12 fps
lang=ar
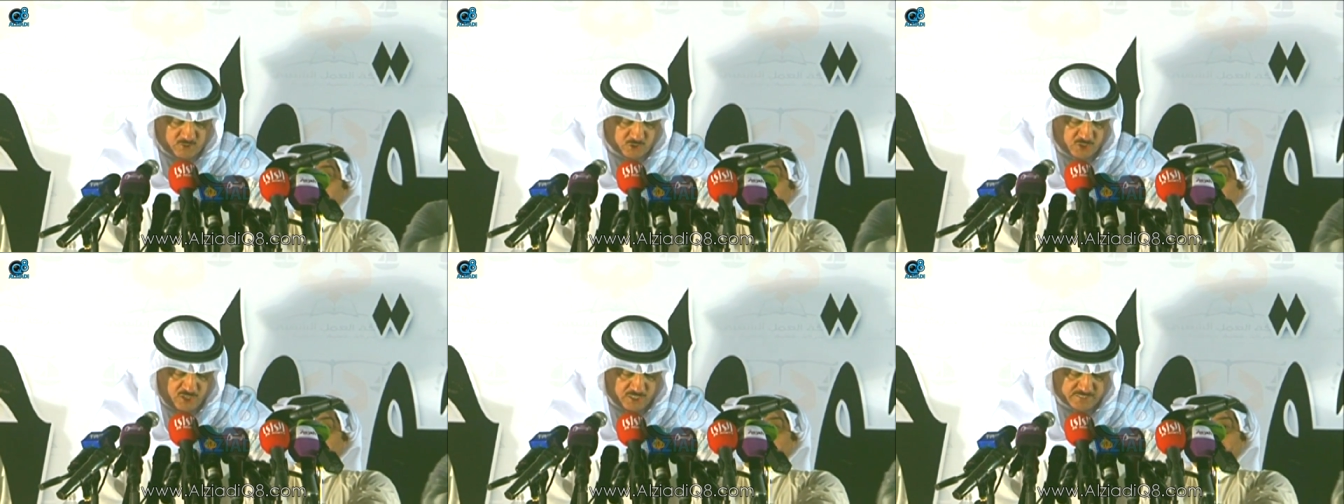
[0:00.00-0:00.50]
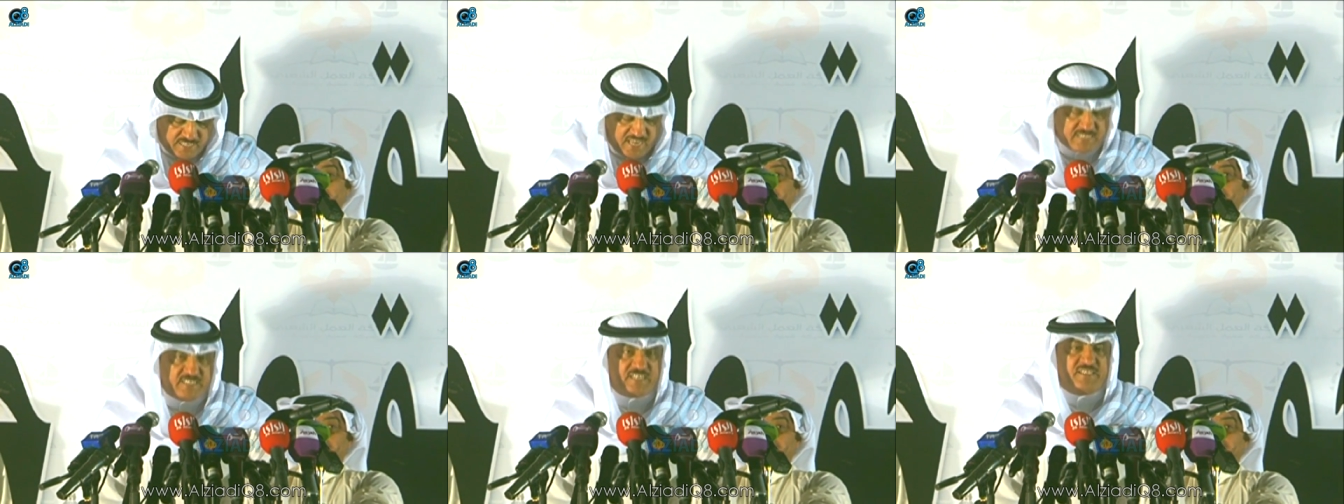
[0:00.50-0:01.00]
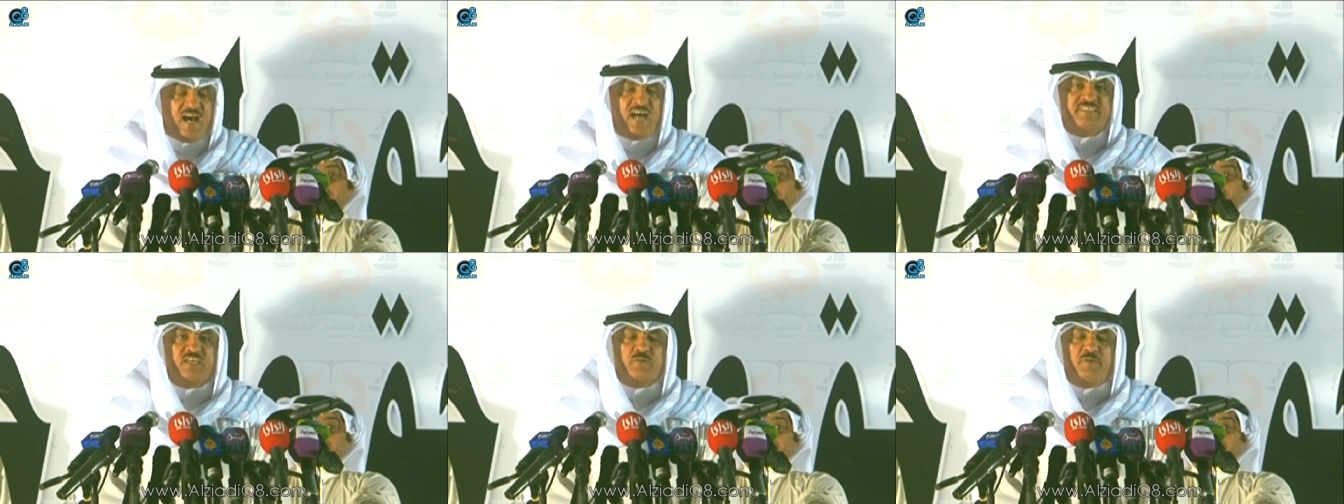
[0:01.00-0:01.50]
تطلق
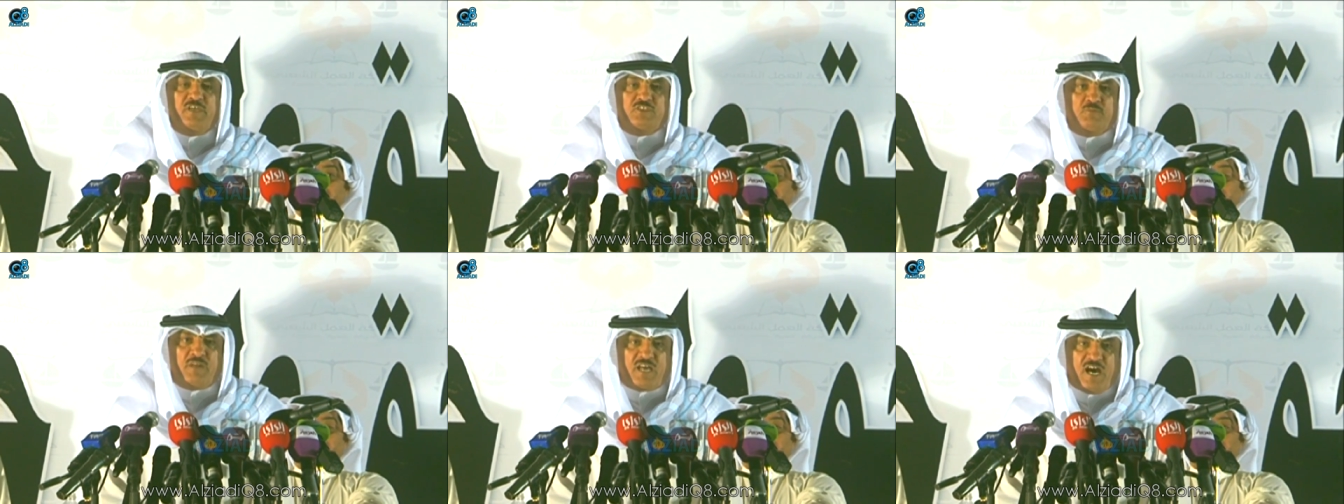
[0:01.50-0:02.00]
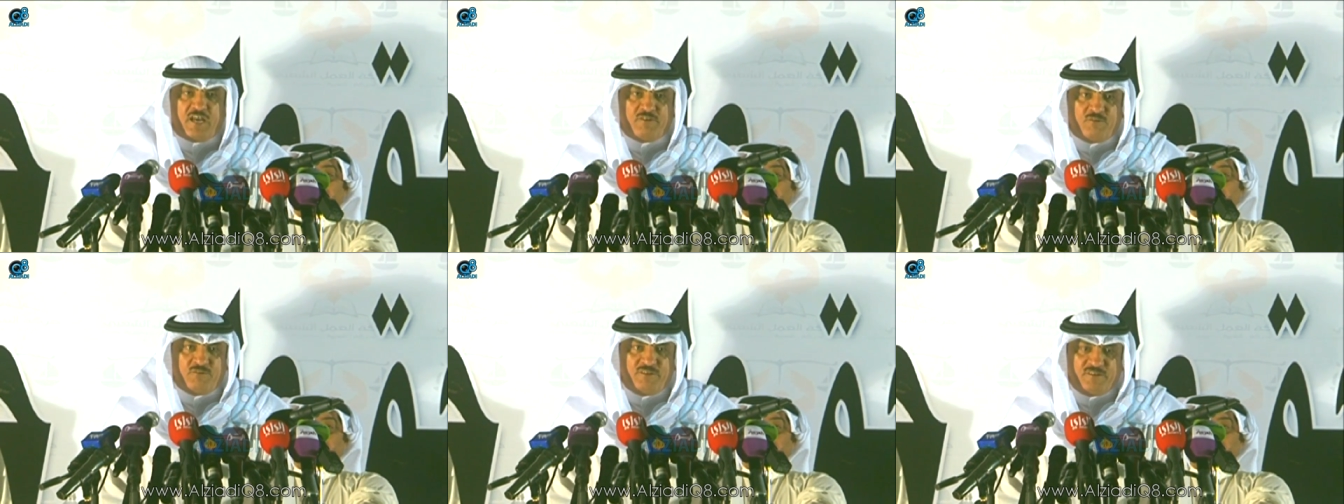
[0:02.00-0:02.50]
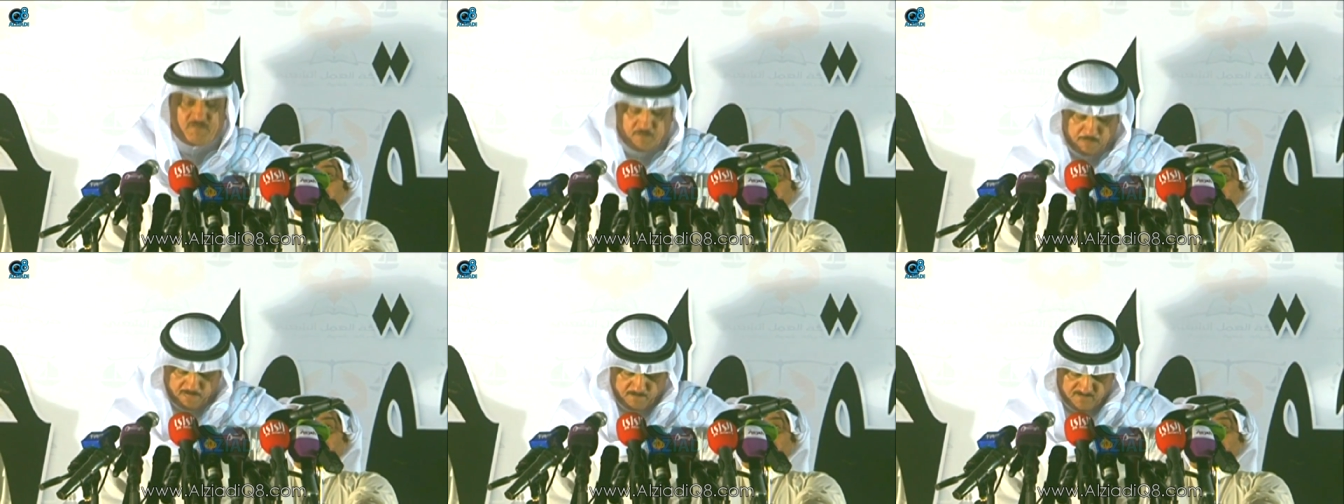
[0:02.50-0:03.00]
تهديداتك باسم القانون
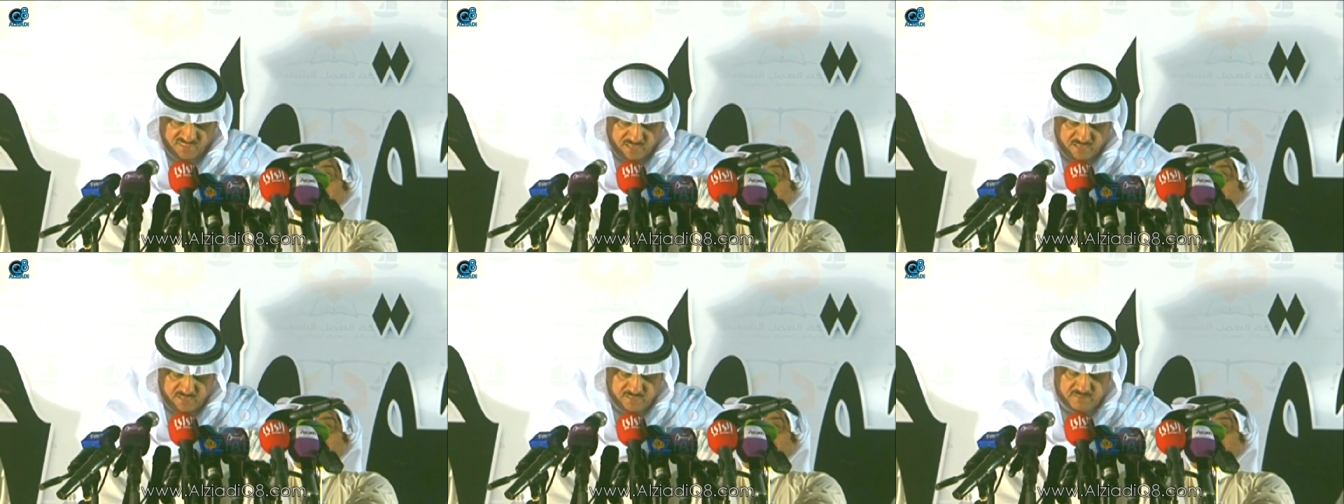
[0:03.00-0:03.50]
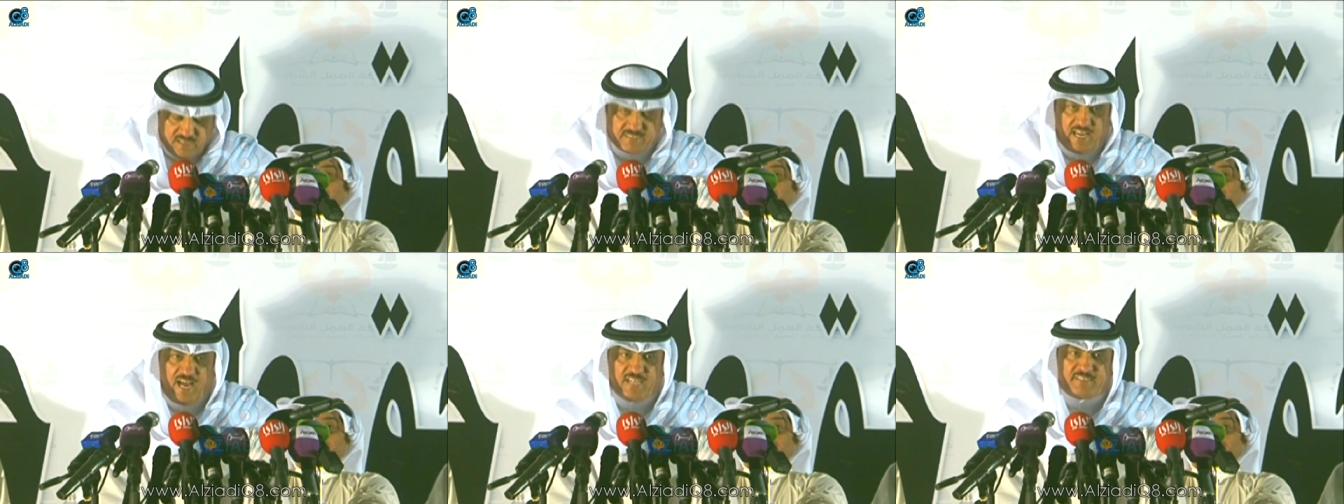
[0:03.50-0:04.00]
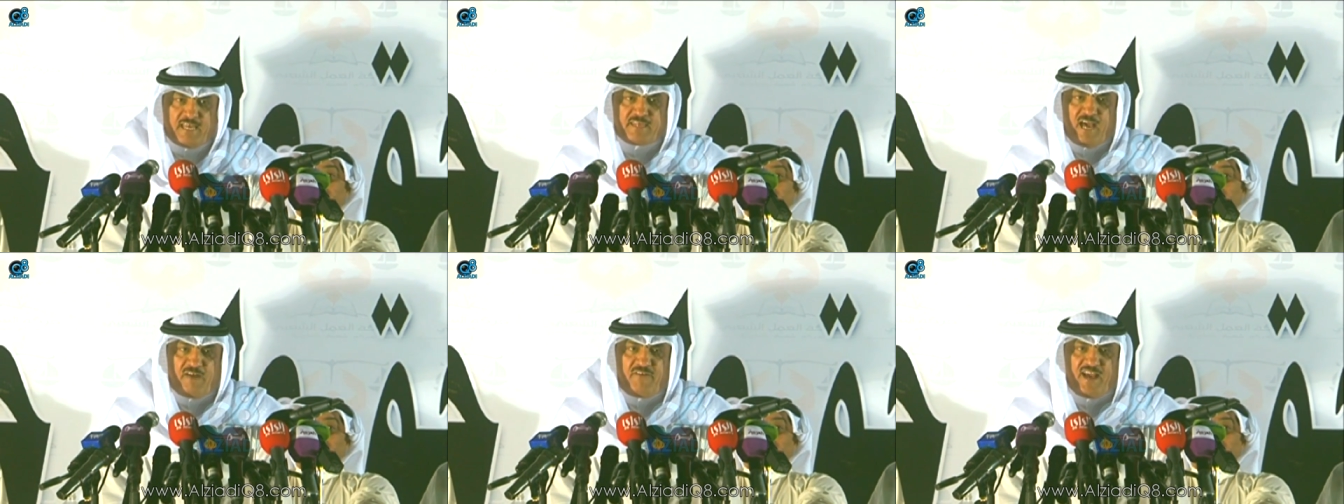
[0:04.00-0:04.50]
تتحدث
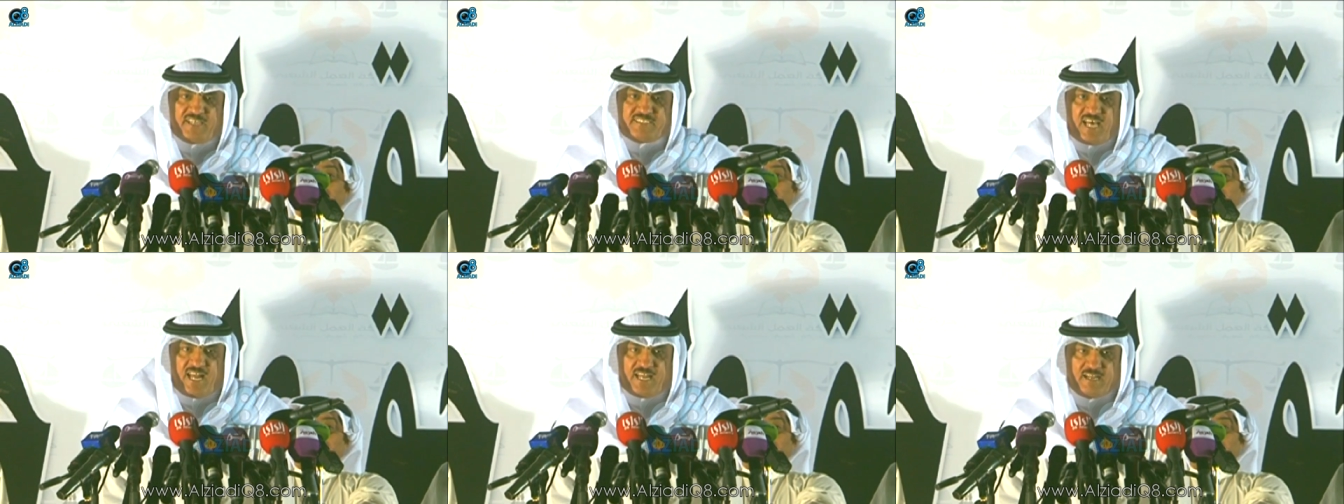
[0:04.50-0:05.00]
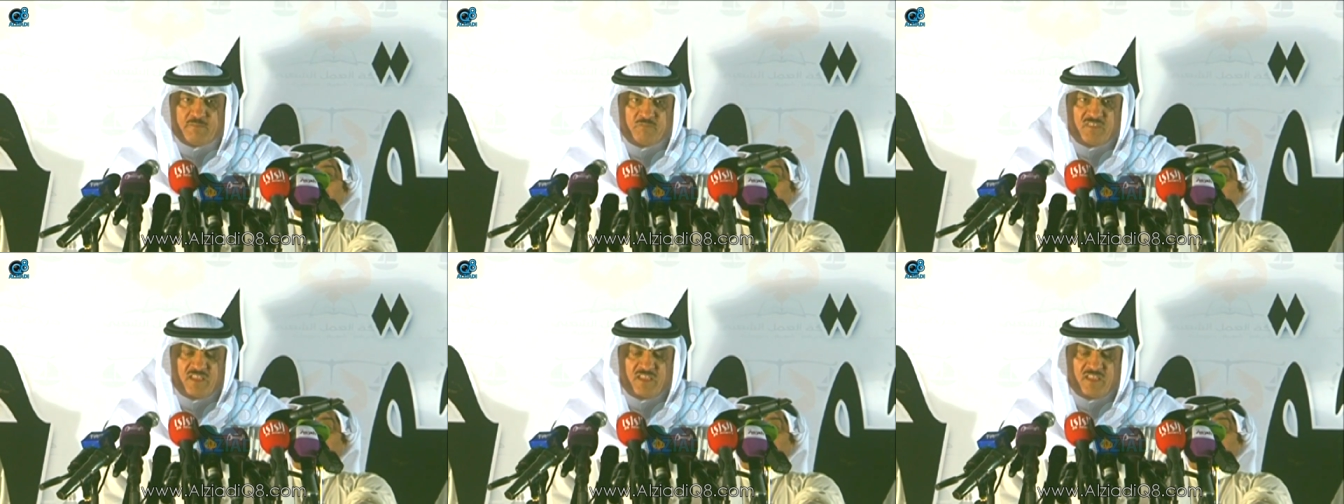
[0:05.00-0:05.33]
يا فيصل